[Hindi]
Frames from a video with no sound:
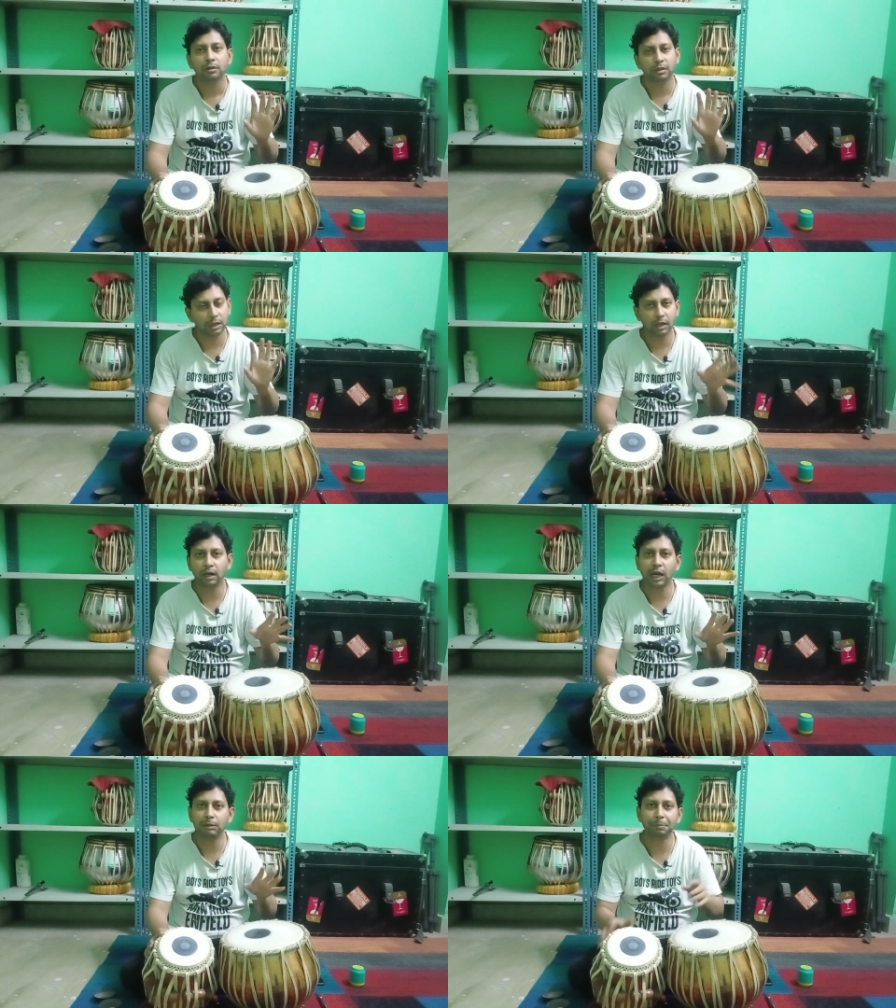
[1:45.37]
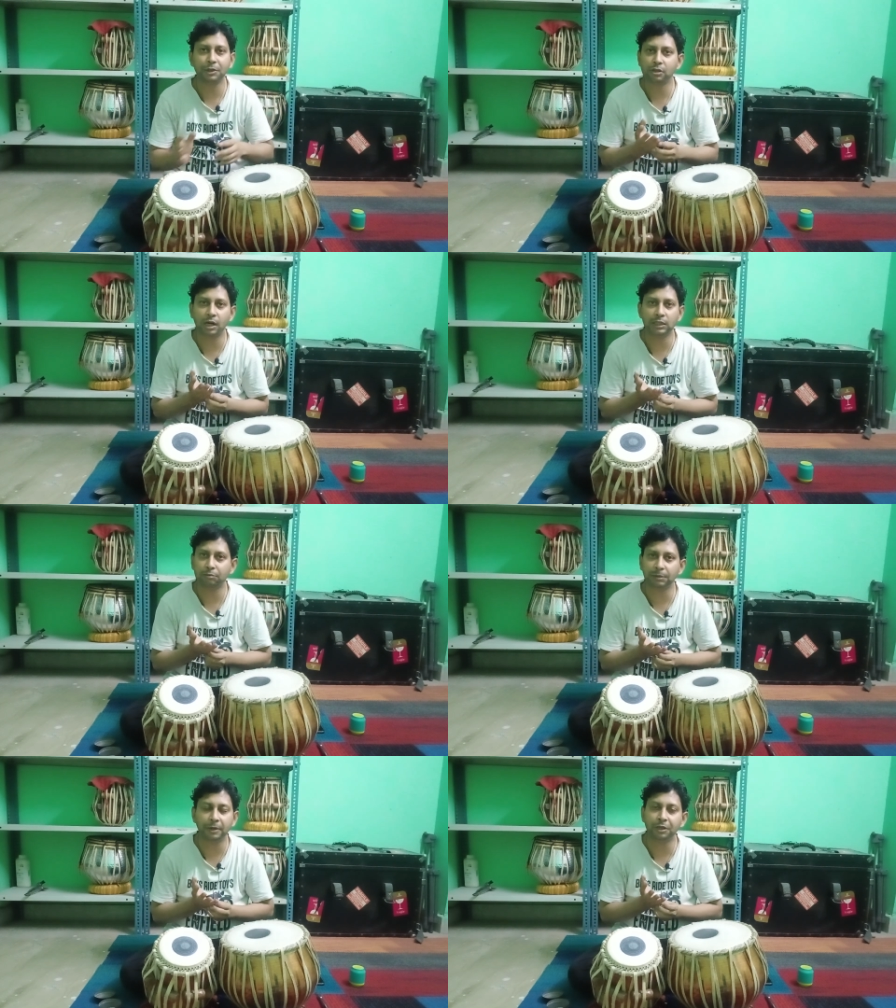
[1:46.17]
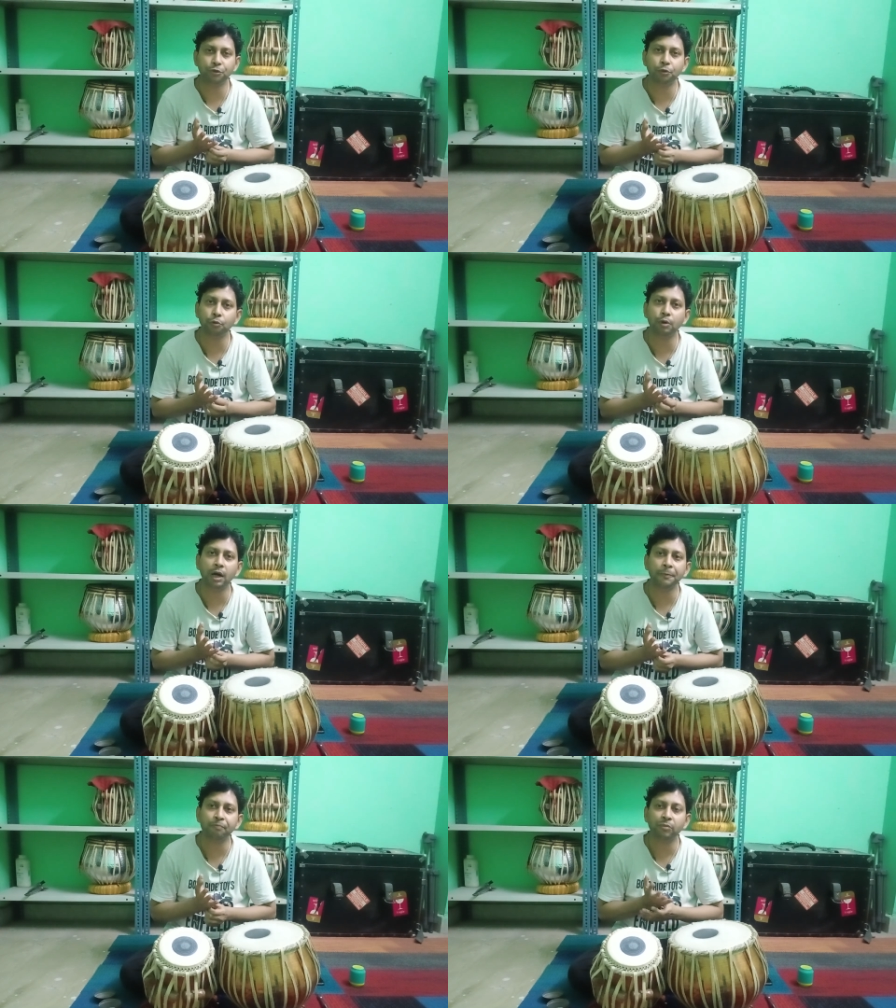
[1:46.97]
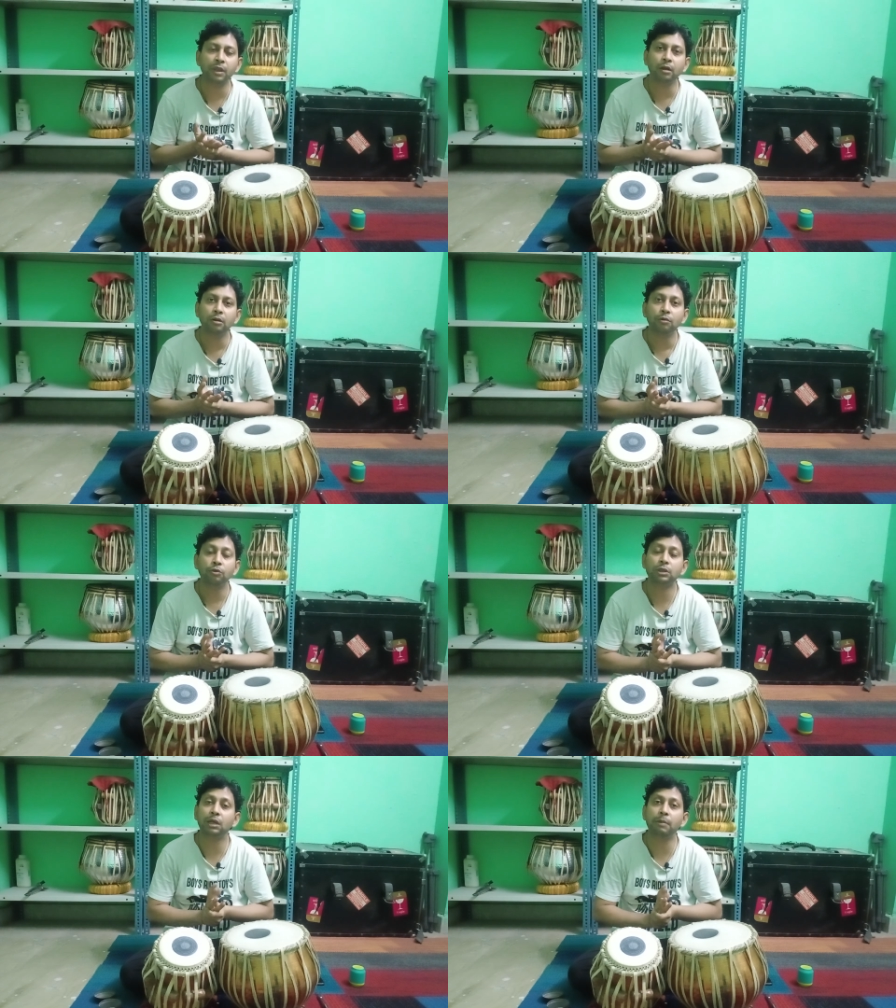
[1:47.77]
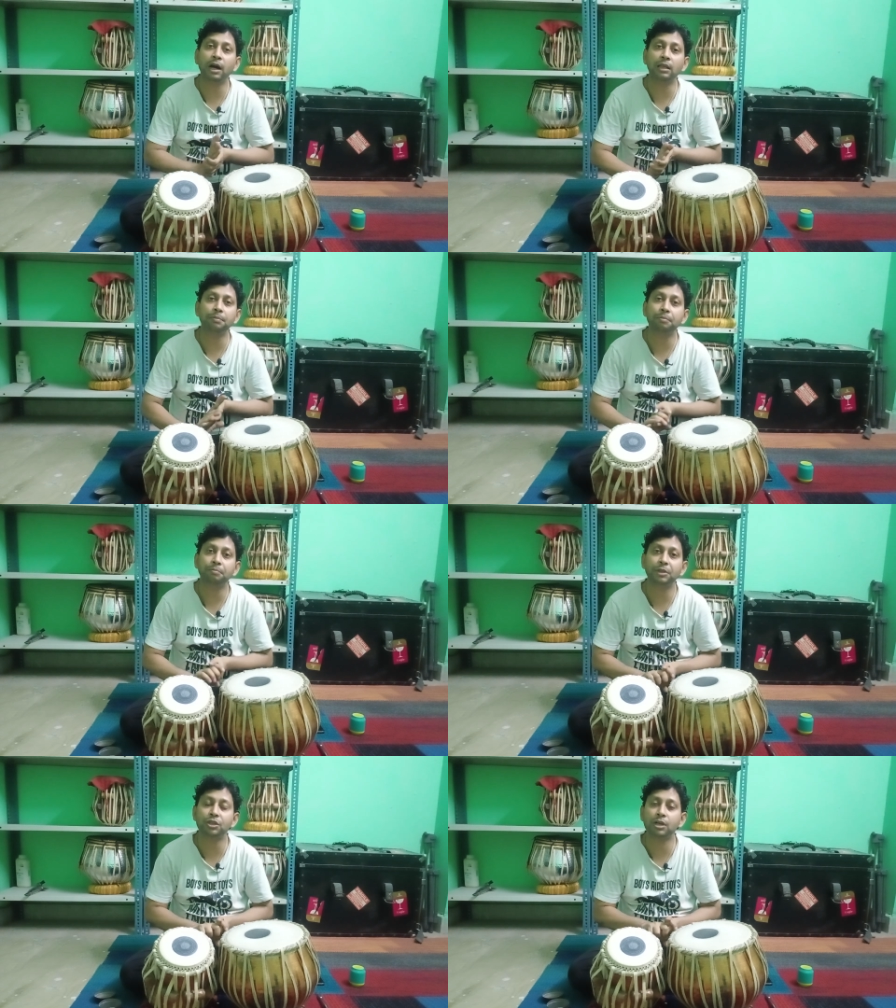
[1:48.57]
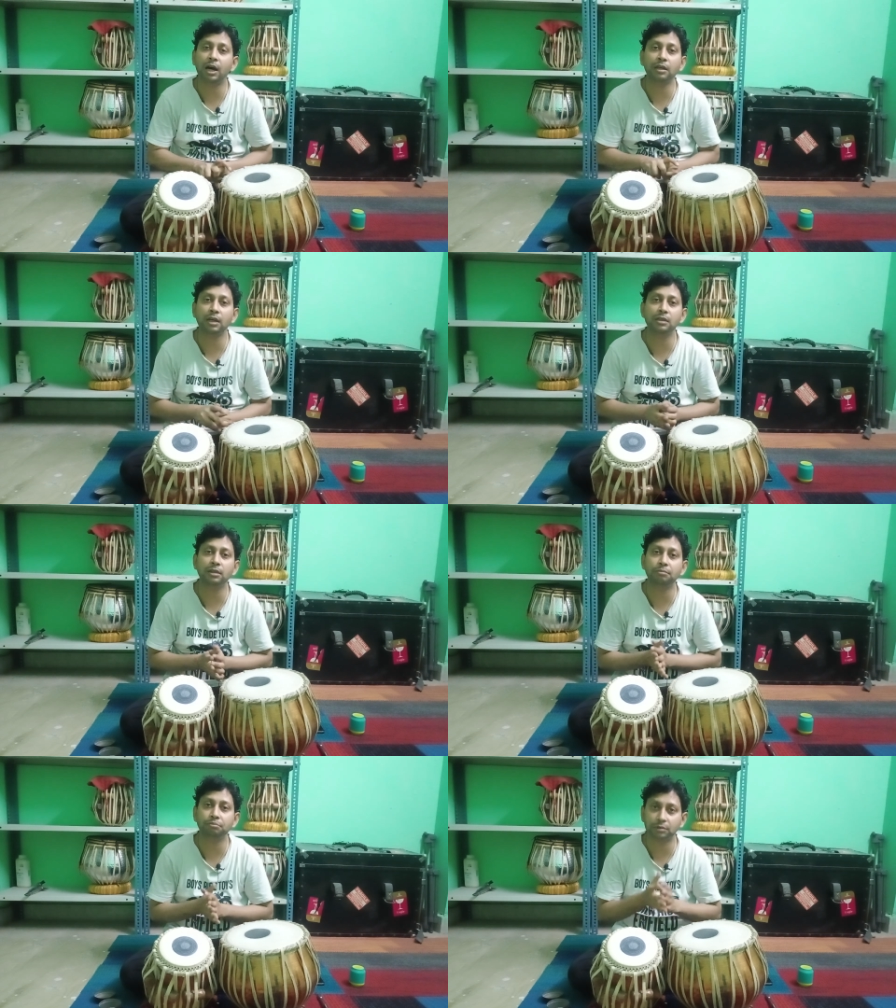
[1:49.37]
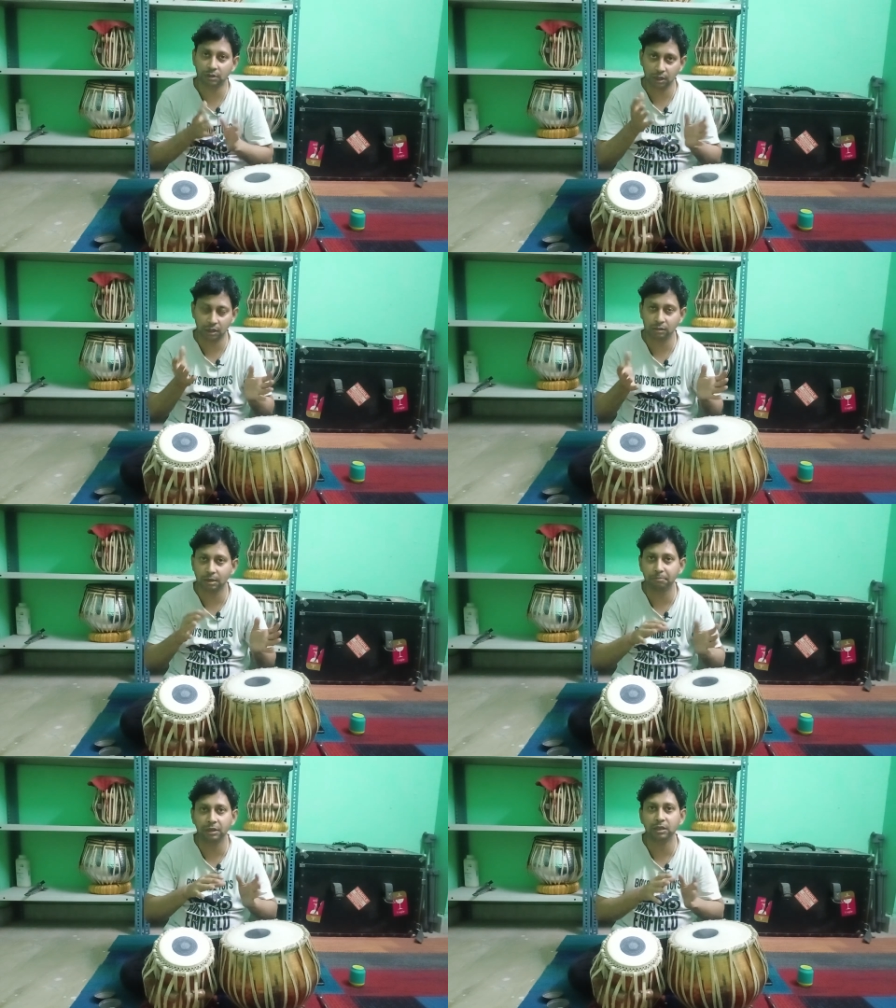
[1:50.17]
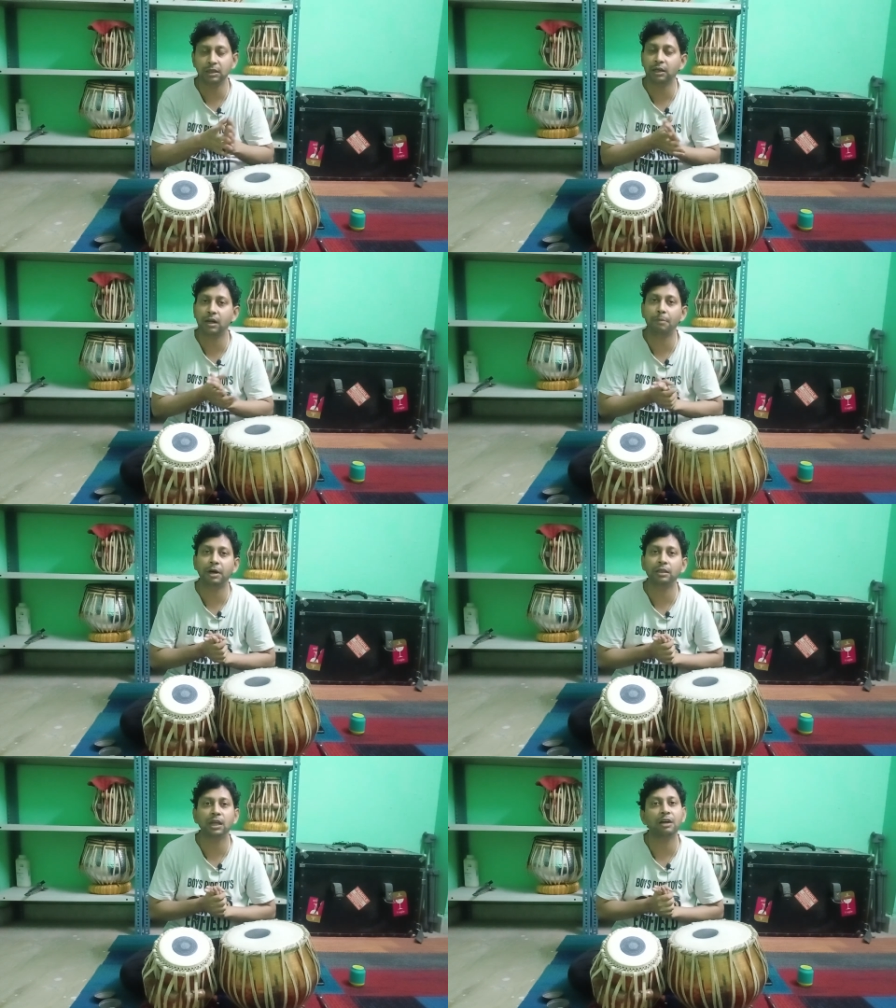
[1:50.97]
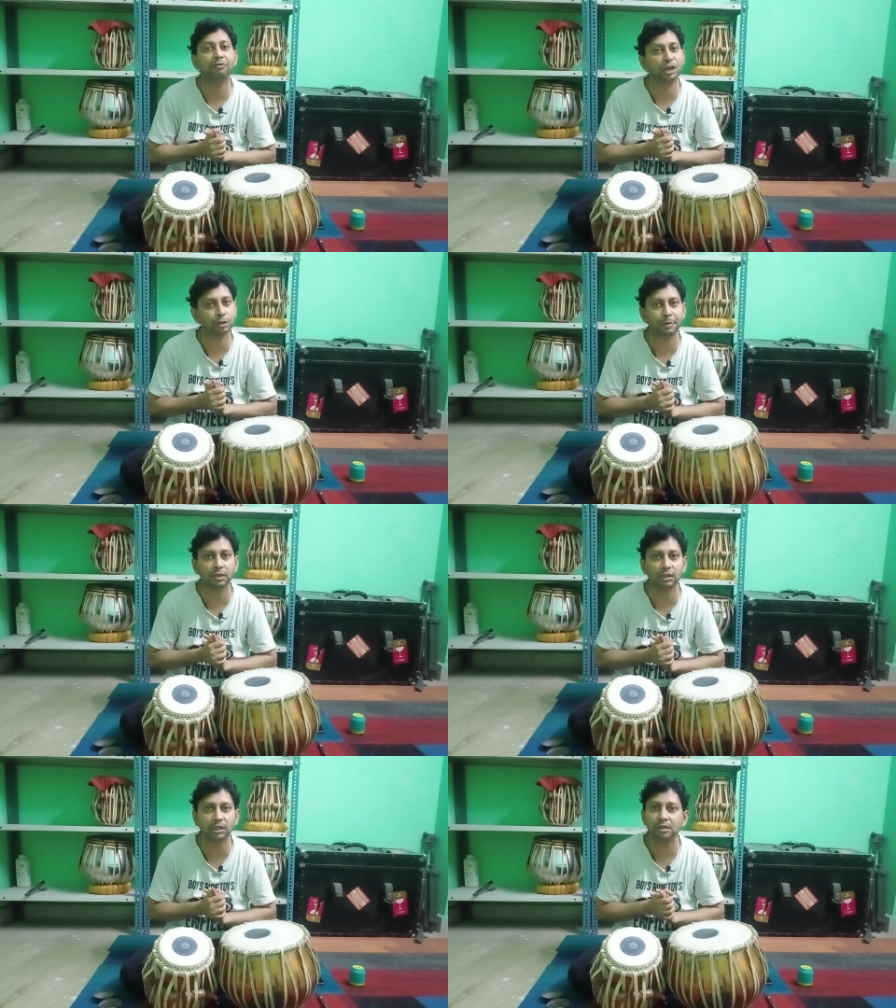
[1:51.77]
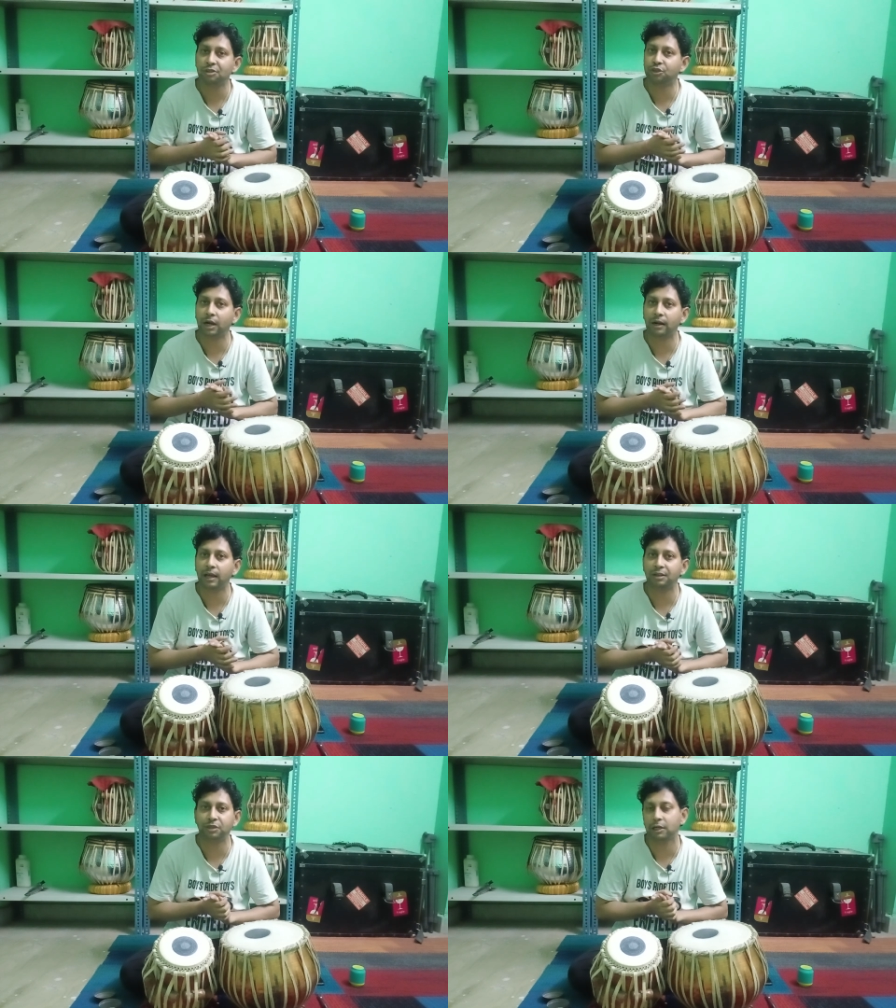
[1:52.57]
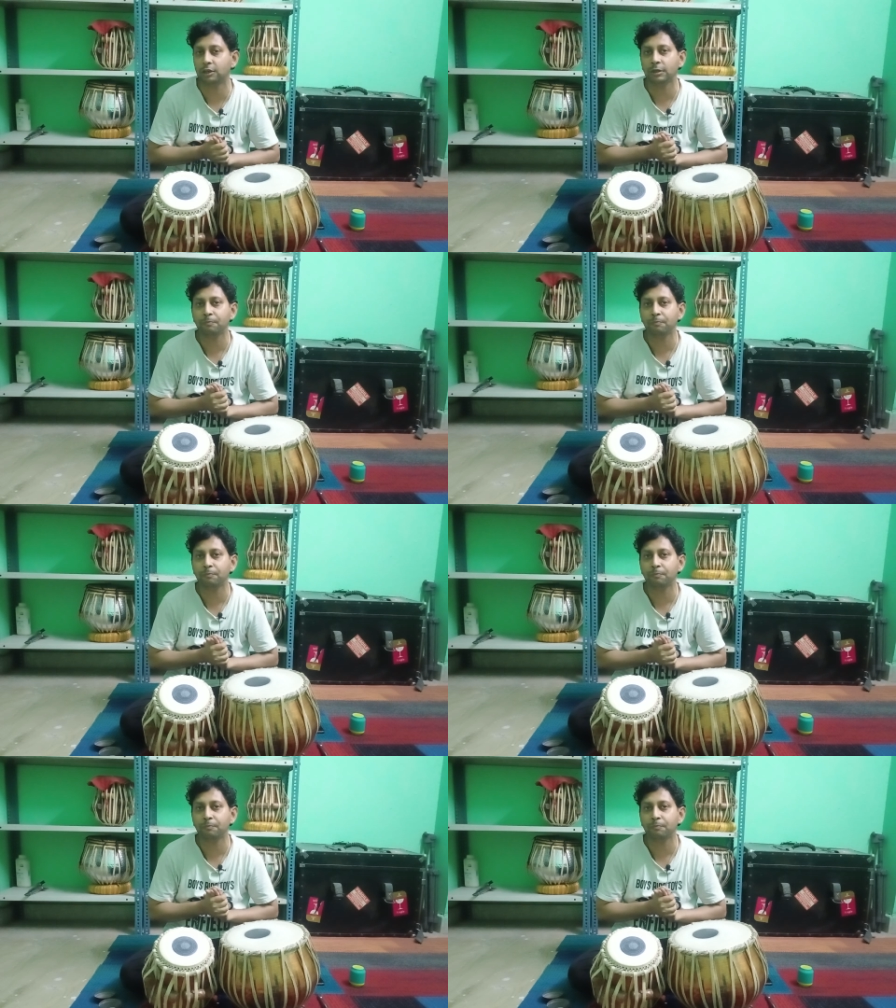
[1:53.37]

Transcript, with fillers: दिल्ली घराने में पेशकार सबसे पहले शुरू हुआ उसके बाद पेशकार के से ही संबंधित एक नाम आता है फर्शबंदी चाला या चलन